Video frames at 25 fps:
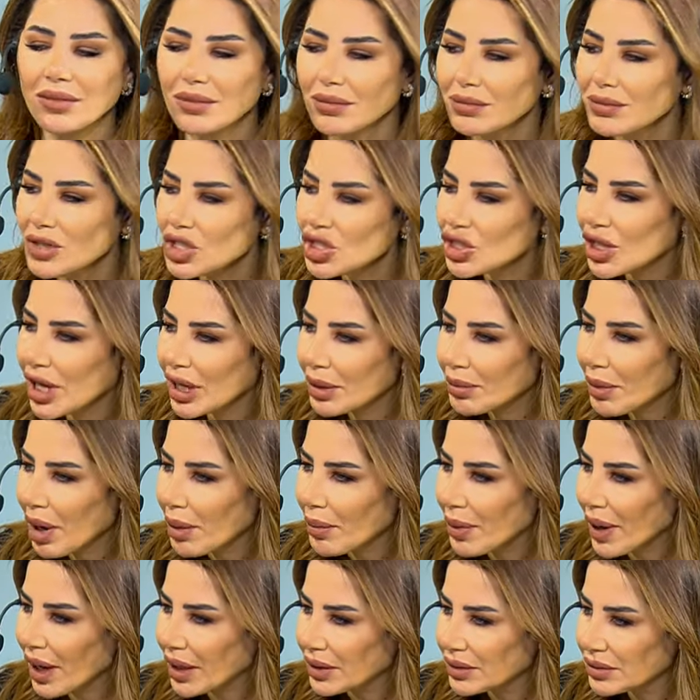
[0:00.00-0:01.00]
نشتغل مع
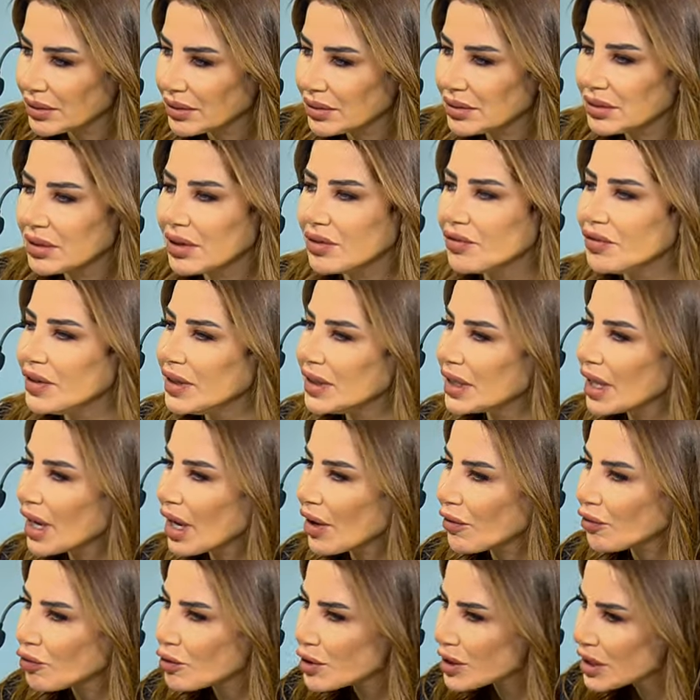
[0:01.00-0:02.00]
بعض في
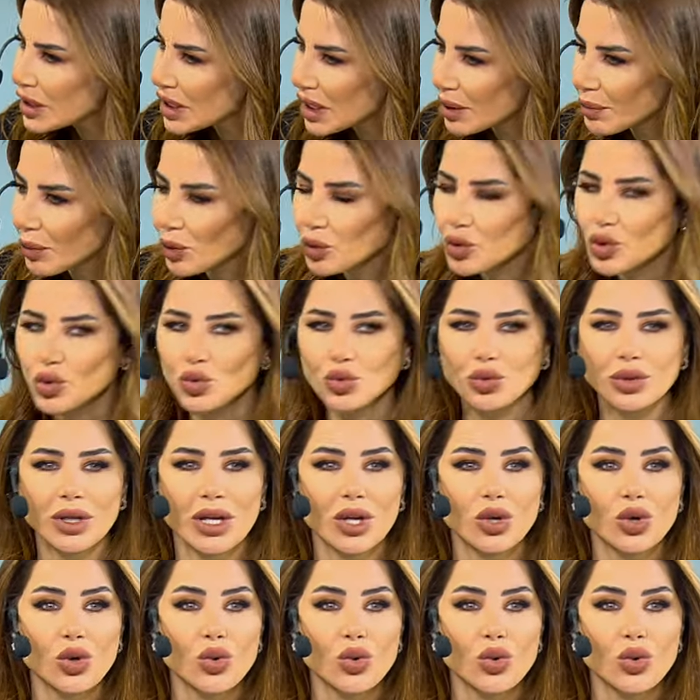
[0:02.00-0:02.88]
تنافسية موجودة طبعا.